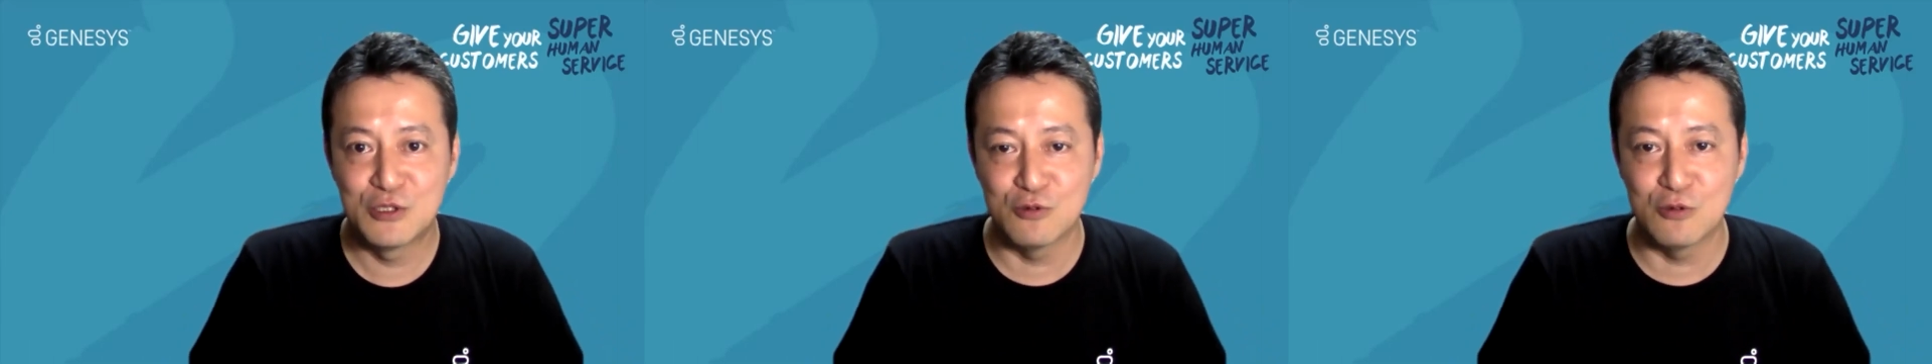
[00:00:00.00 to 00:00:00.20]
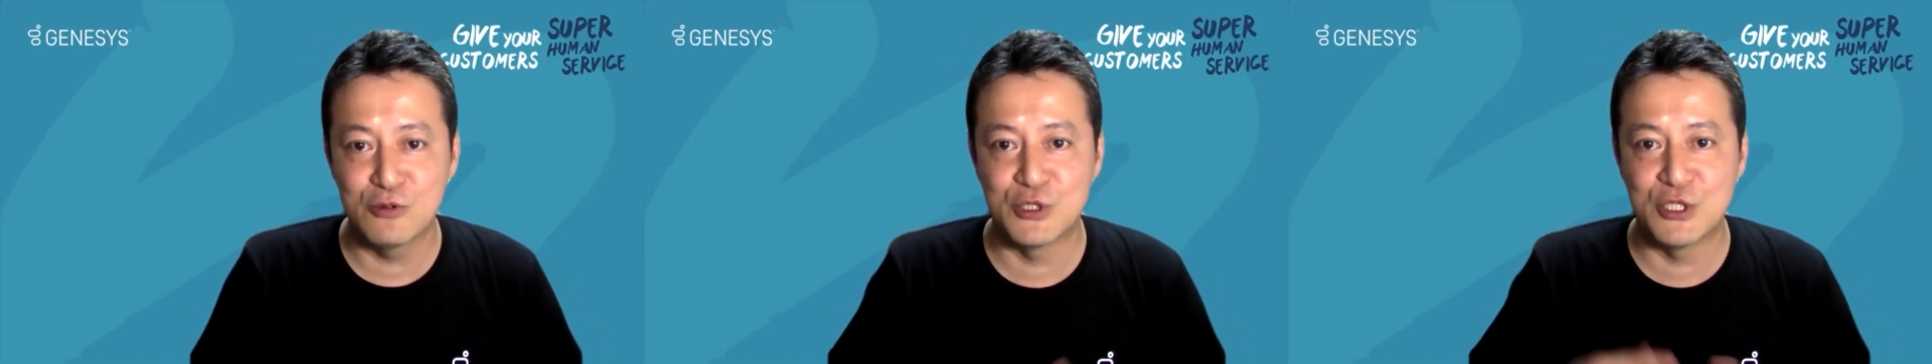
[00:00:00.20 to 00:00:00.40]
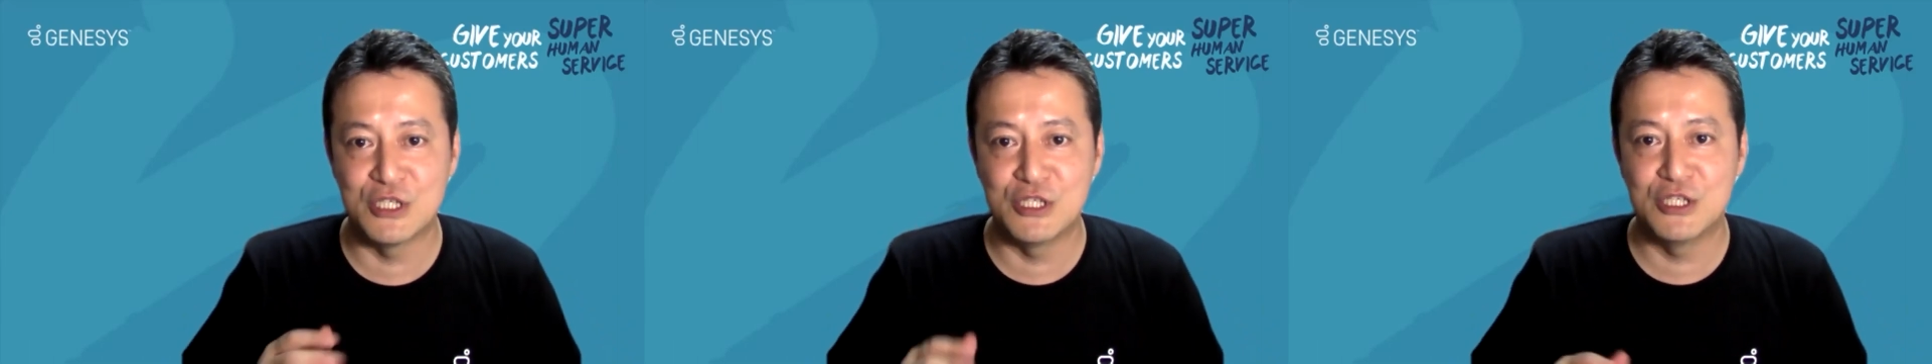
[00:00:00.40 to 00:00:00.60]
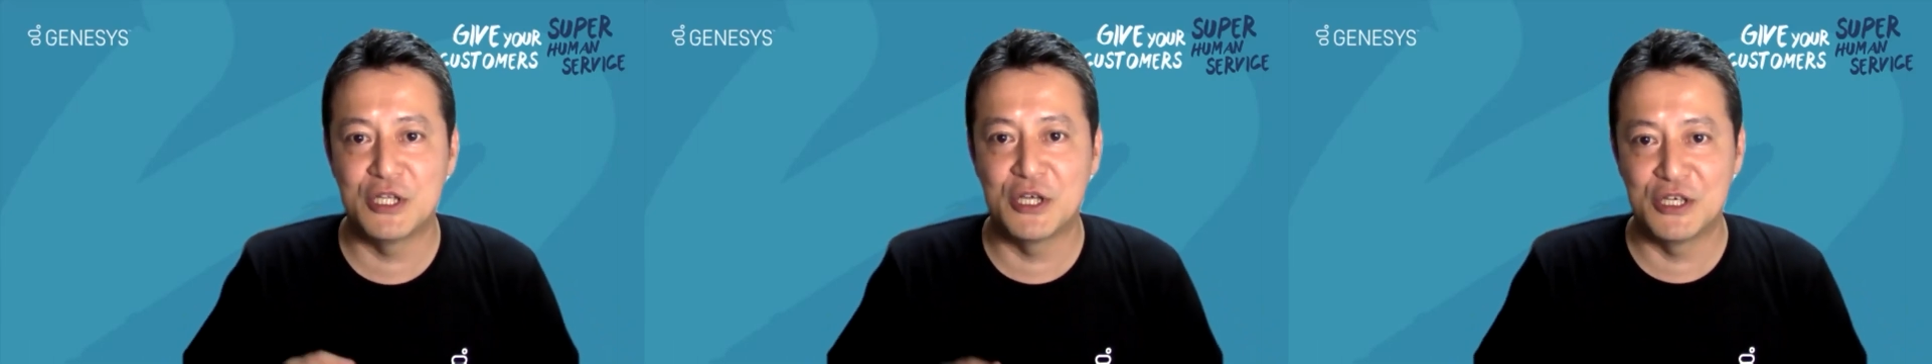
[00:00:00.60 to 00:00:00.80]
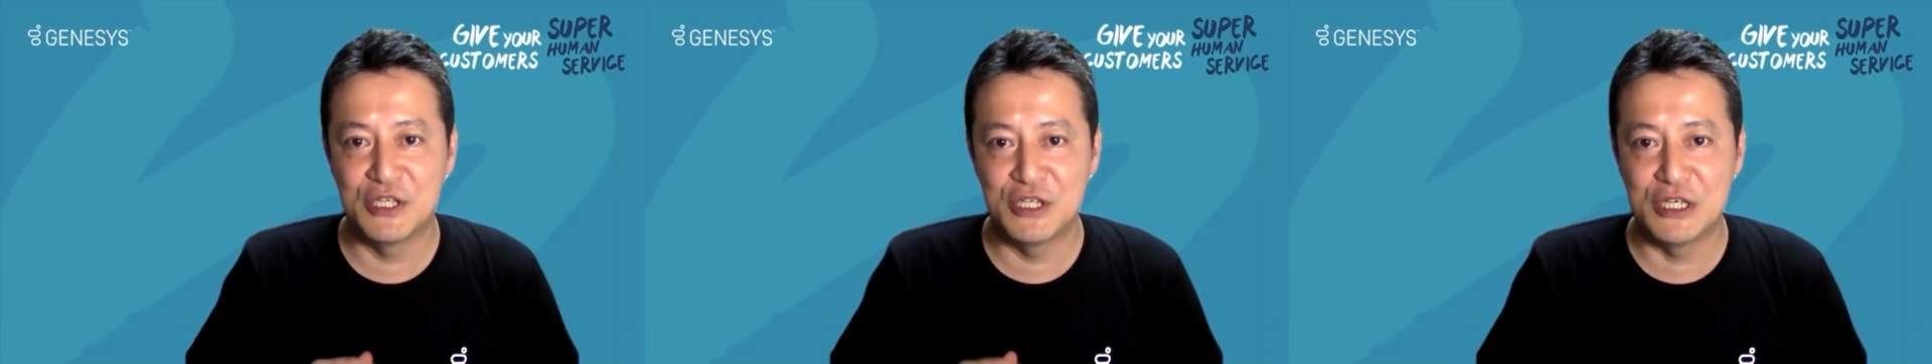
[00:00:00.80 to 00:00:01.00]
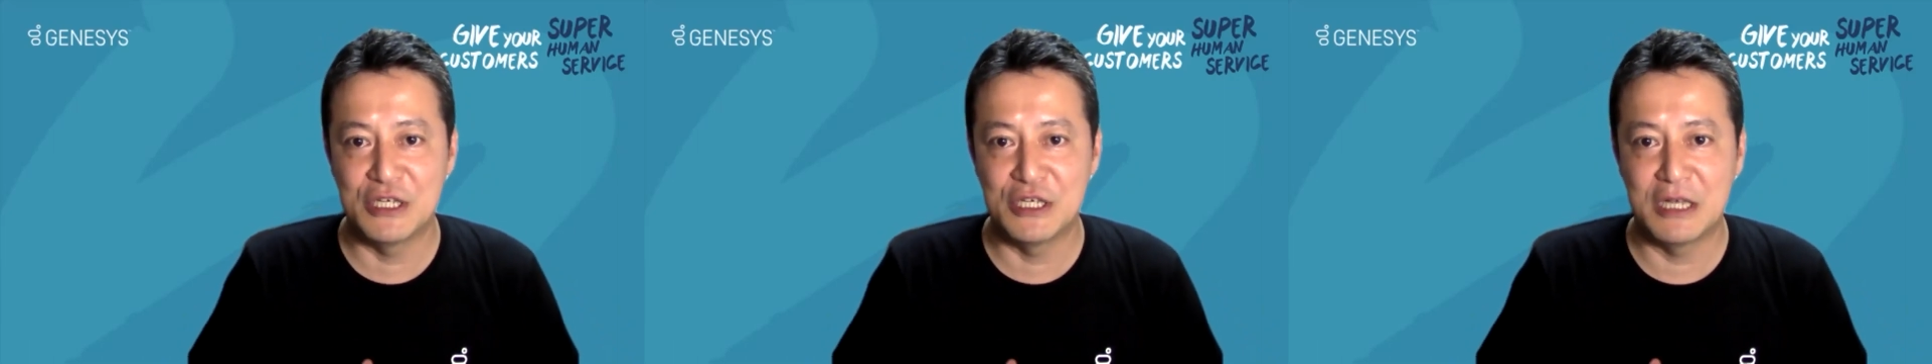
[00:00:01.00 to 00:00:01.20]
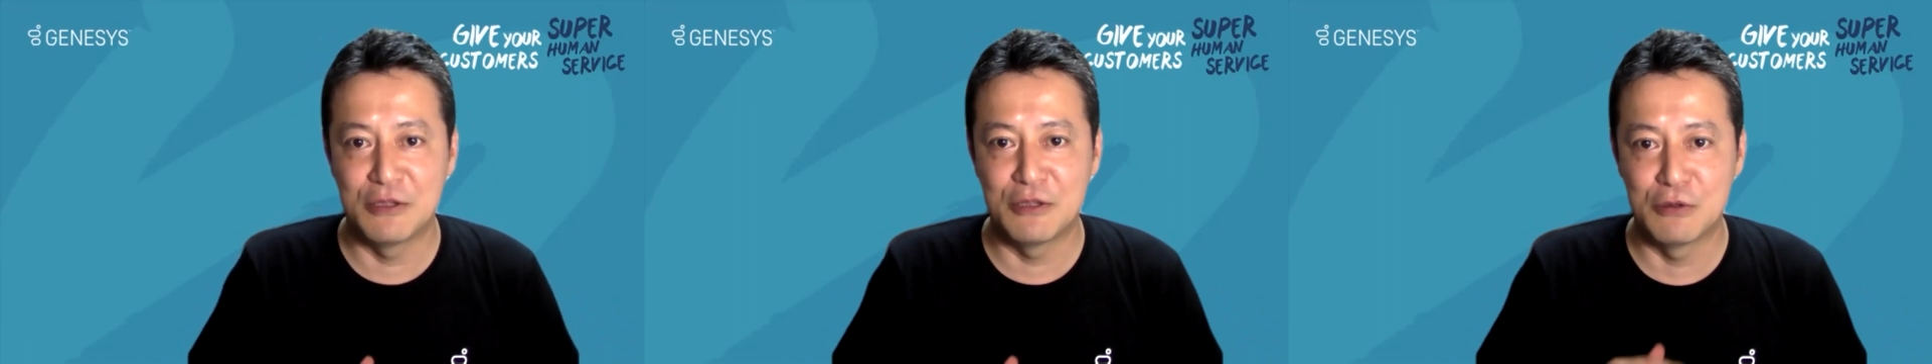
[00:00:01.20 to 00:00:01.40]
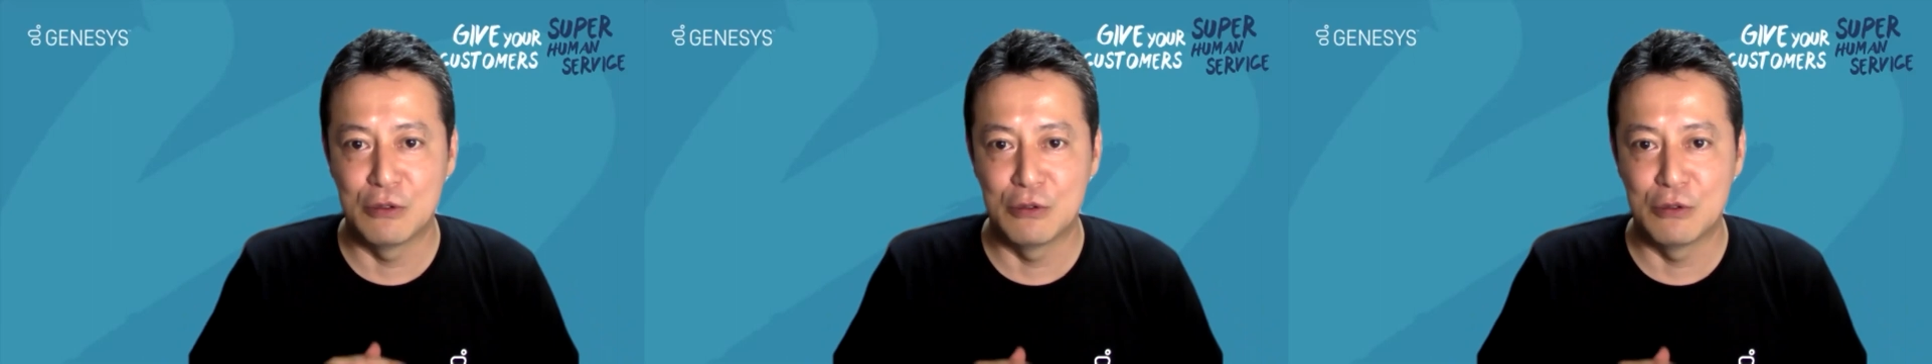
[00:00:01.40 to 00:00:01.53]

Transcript: すごく心理的にあ